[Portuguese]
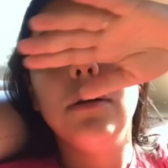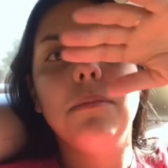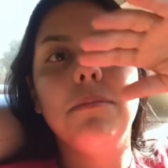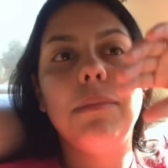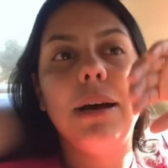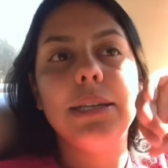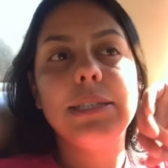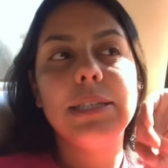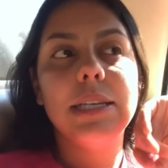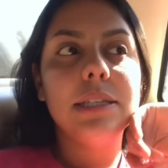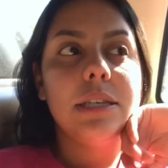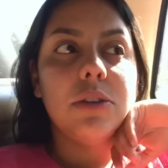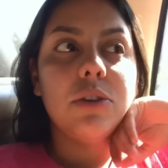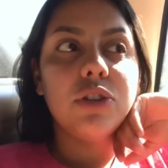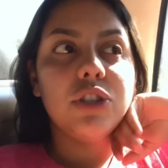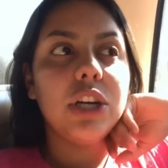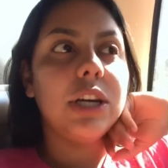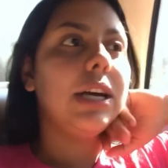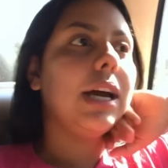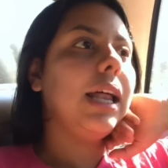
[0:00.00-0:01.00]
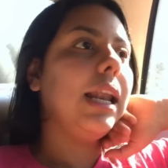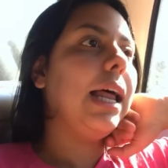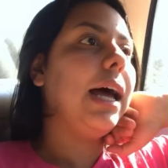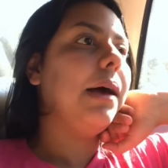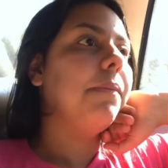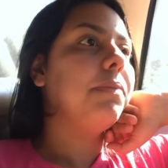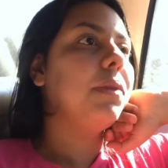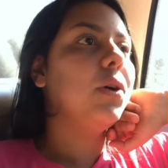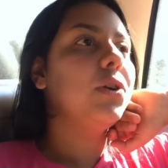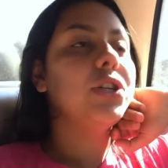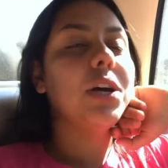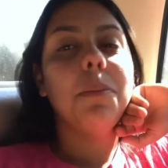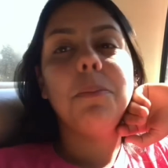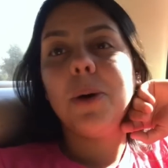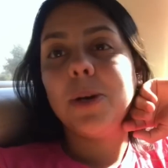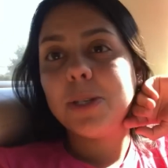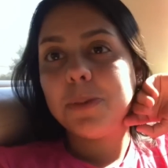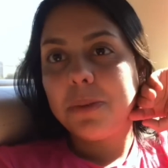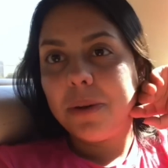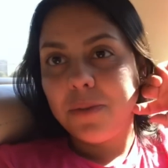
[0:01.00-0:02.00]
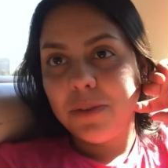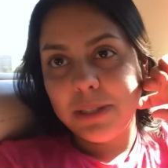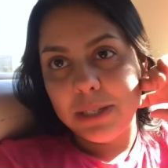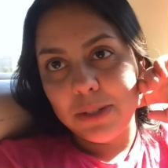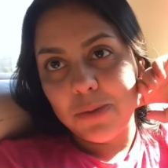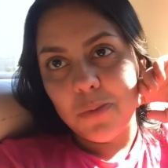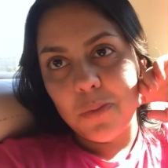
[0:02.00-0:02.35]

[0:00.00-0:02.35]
Mas assim que eu chegar lá, eu já mostro pra vocês